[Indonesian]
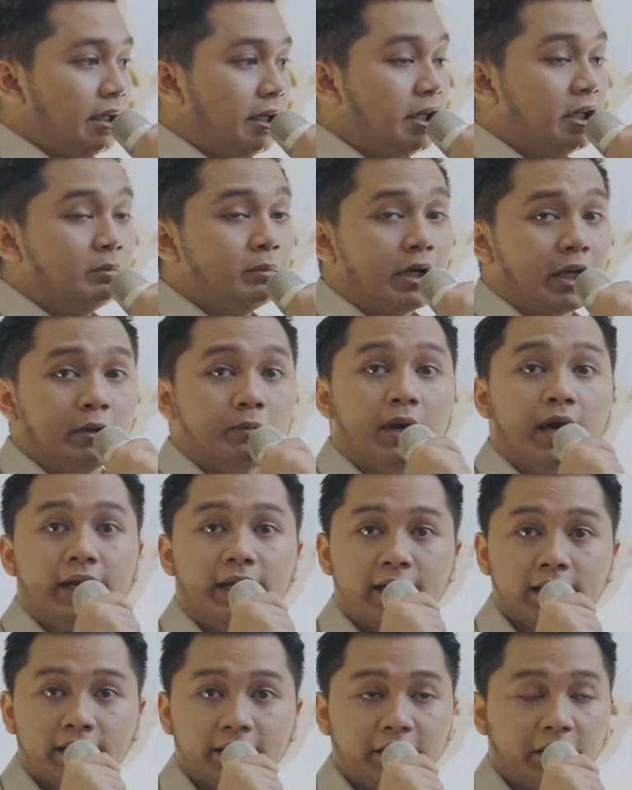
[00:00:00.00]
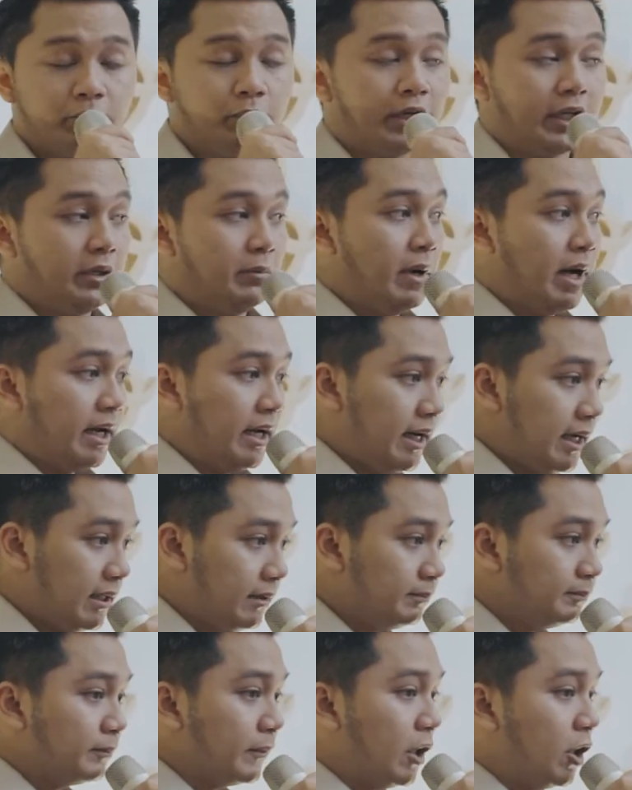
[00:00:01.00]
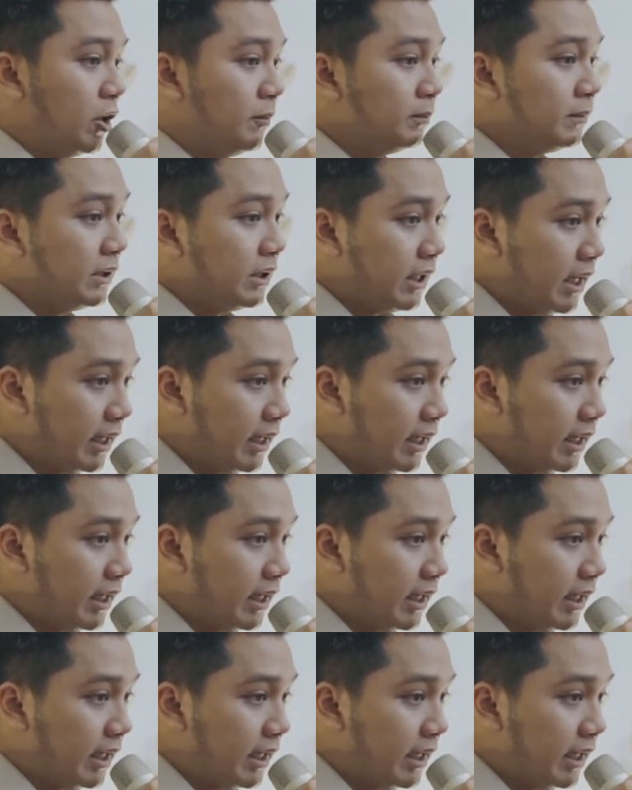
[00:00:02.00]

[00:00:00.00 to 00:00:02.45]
ingin beribadah, niat beribadah, om